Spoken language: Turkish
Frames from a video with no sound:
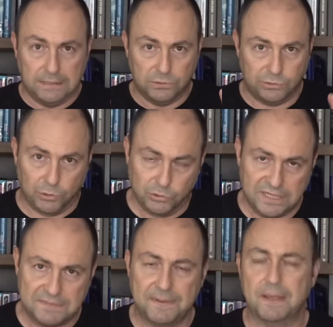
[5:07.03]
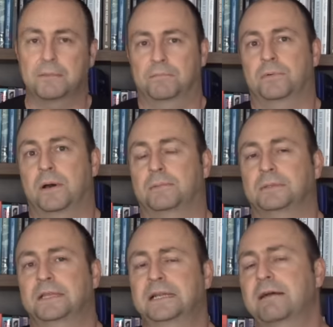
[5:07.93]
sözleşme
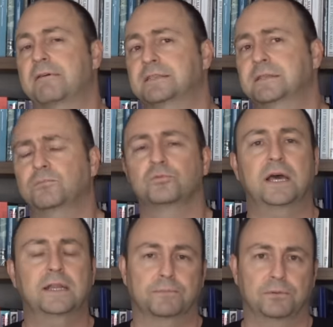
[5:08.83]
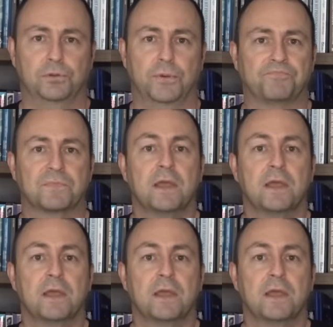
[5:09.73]
babında ne varsa bunlar yapılıyor.